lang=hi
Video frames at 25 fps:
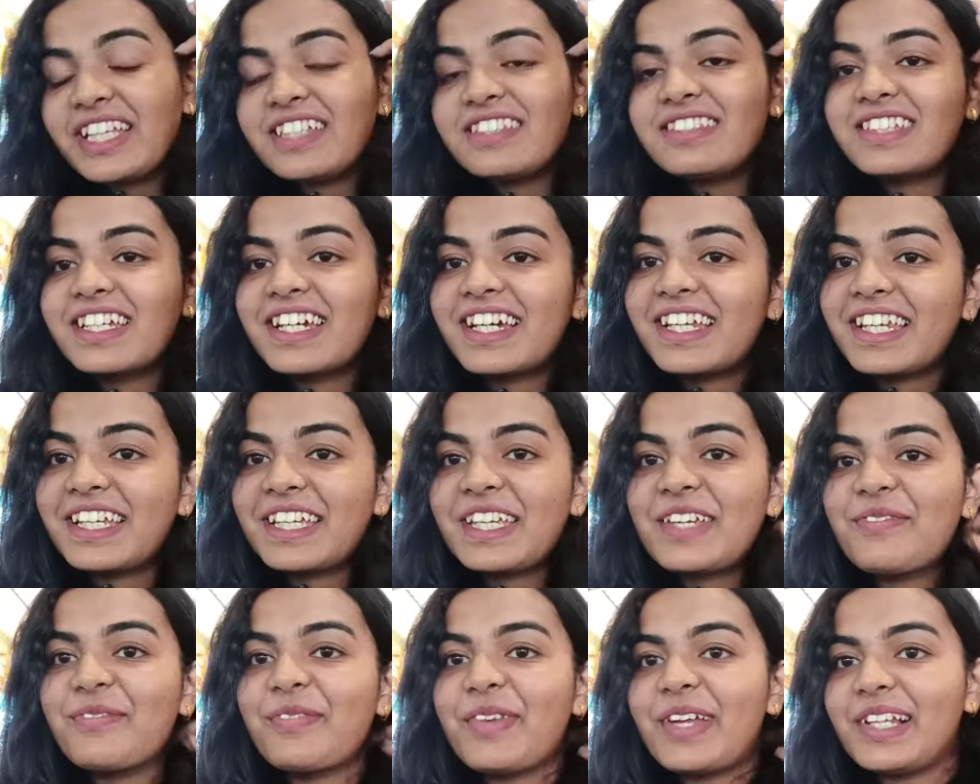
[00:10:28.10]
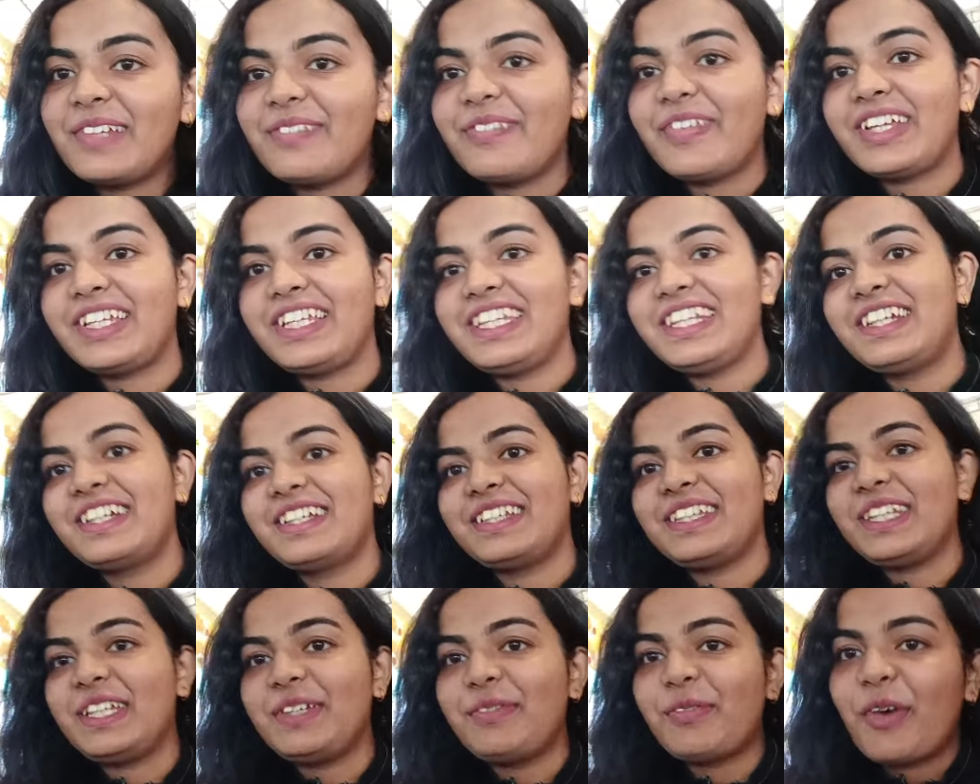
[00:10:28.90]
टेस्ट करेंगे मलबेरी
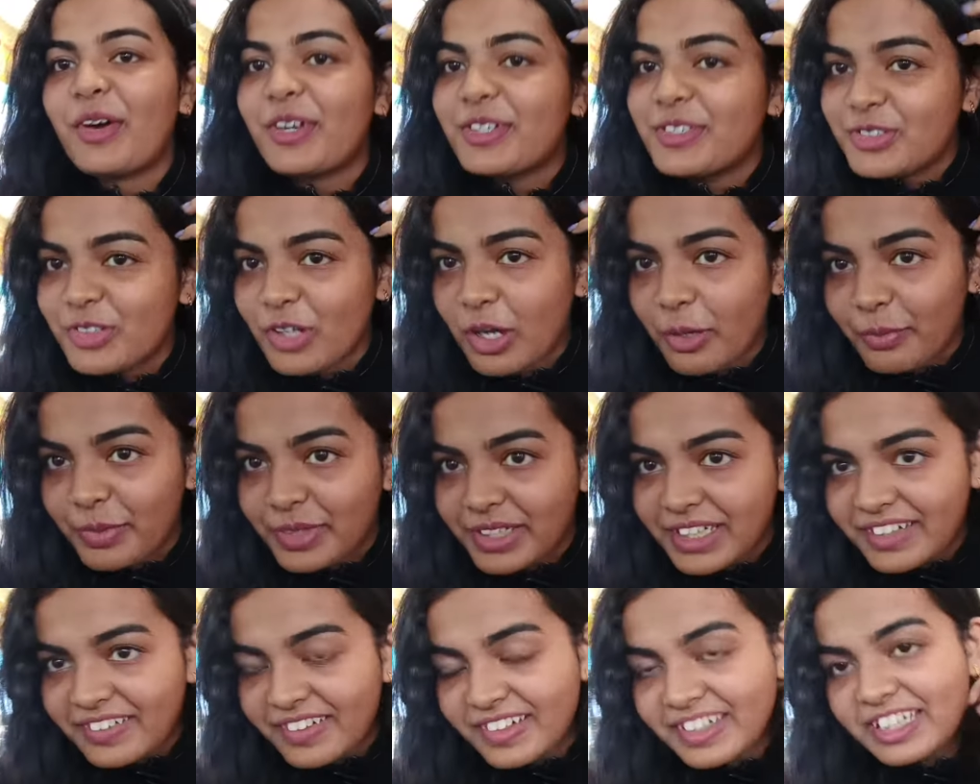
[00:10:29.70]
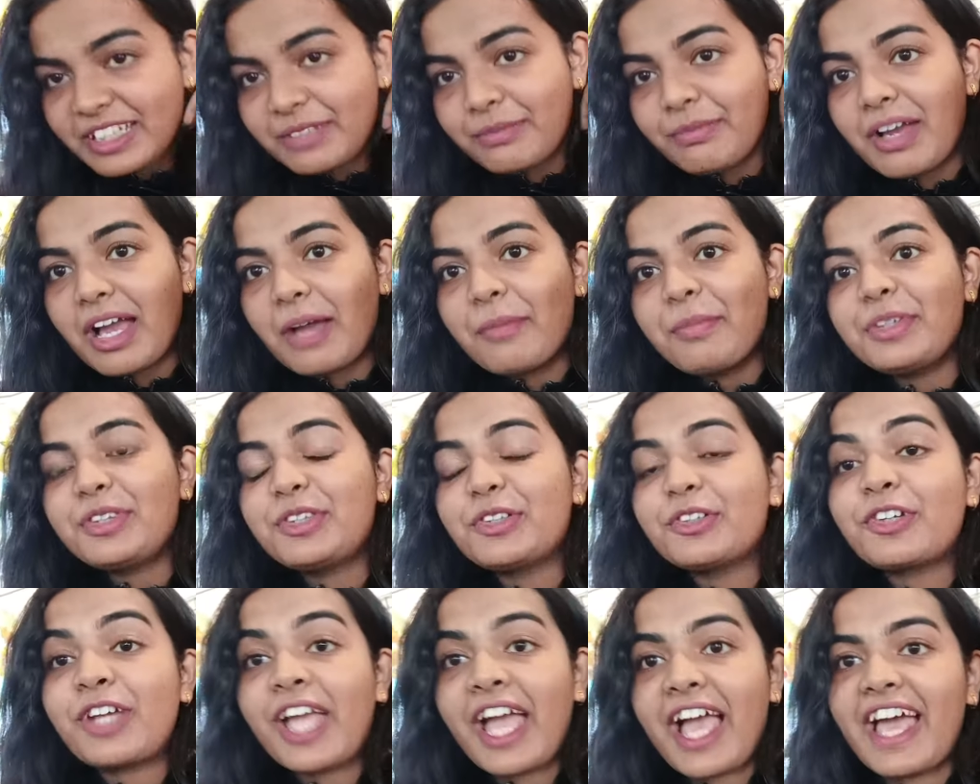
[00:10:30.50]
क्रीम और स्ट्रॉबेरी क्रीम अभी
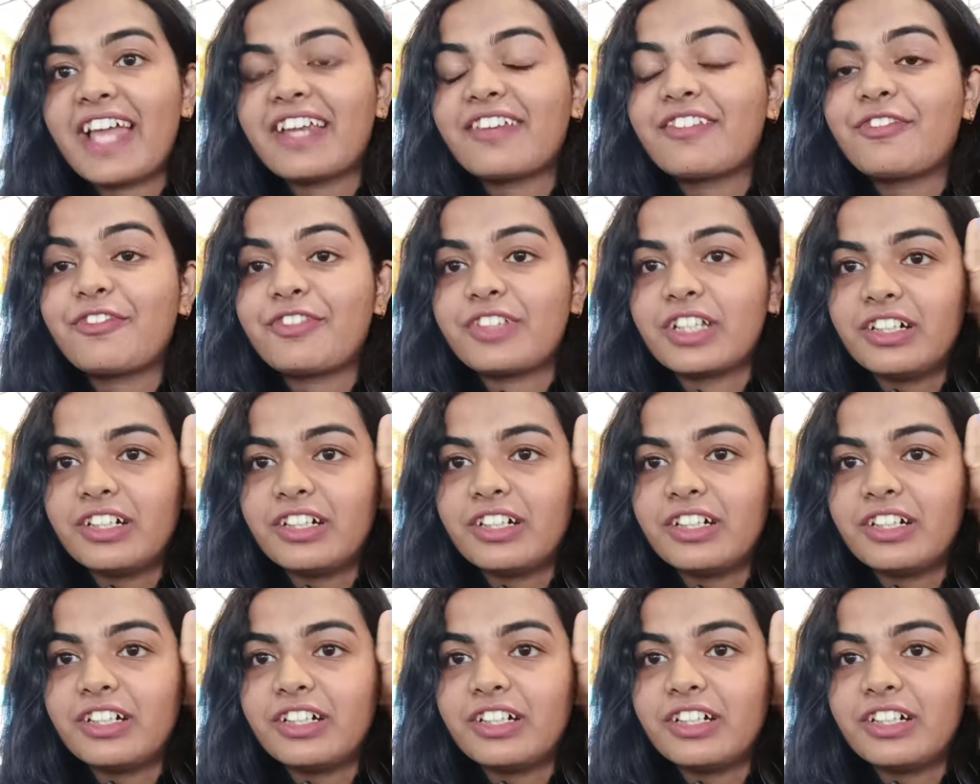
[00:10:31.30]
तो खैर